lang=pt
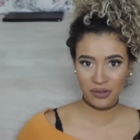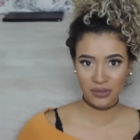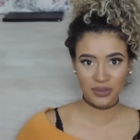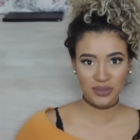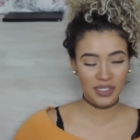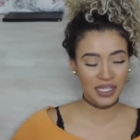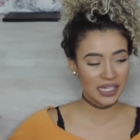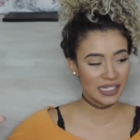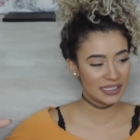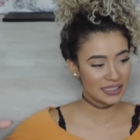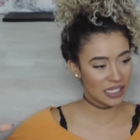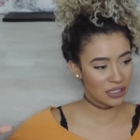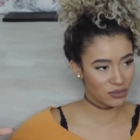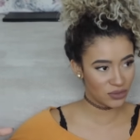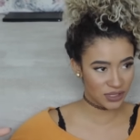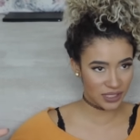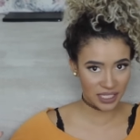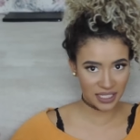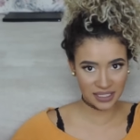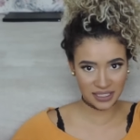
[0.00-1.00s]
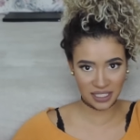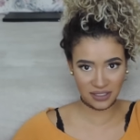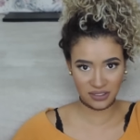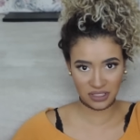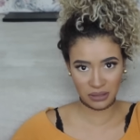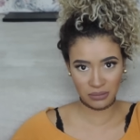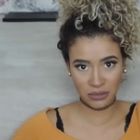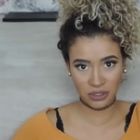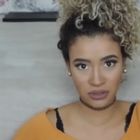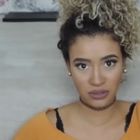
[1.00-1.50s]
Então, ele tem uns
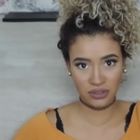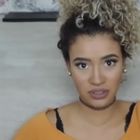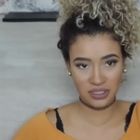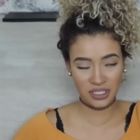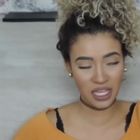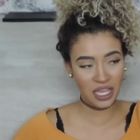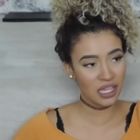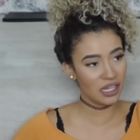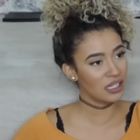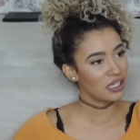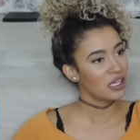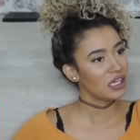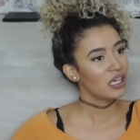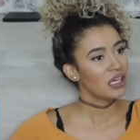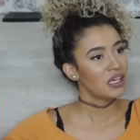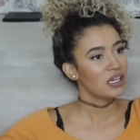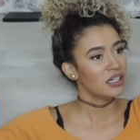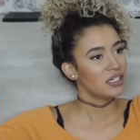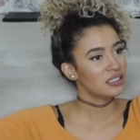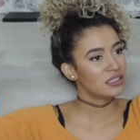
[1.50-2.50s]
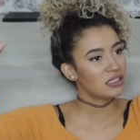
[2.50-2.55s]
300 amigos dele